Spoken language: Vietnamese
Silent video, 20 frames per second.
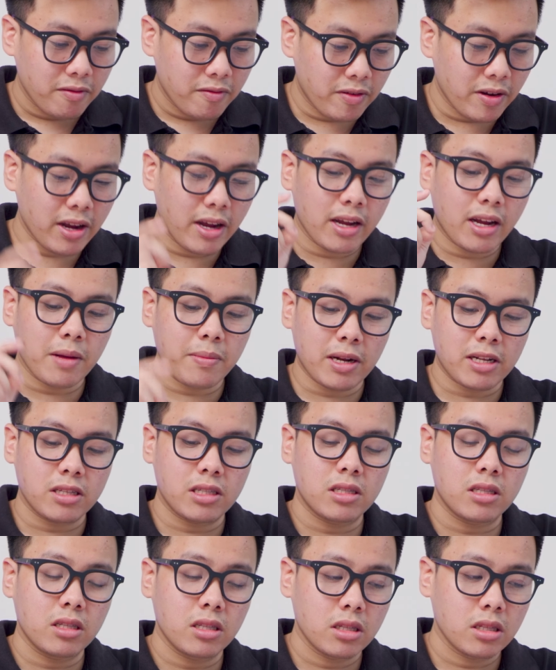về cái mặt
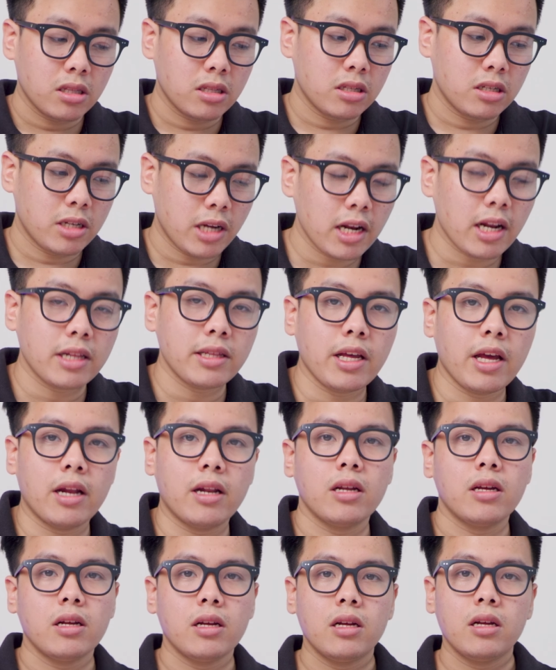tranh lệch
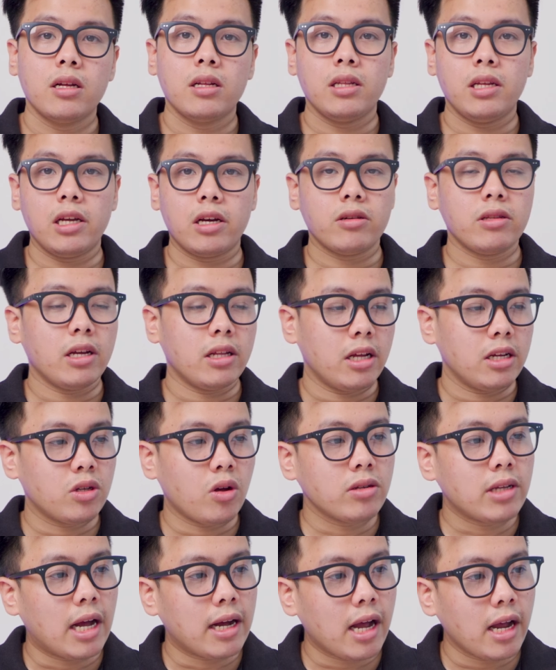tiền thì có thể thấy
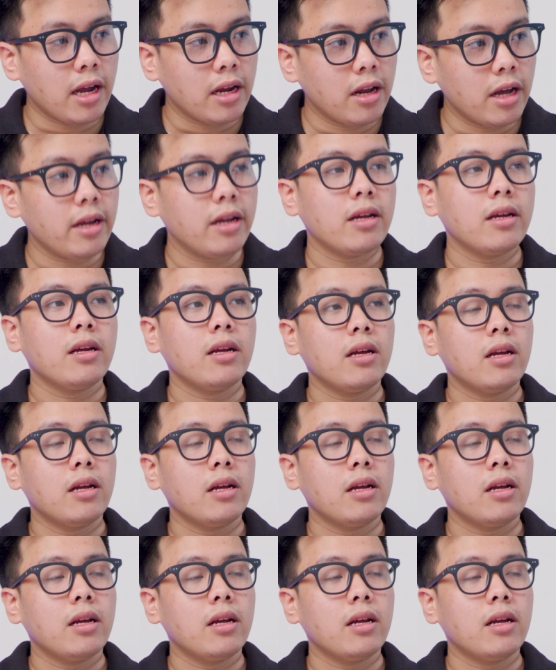rõ ràng ngay ở đây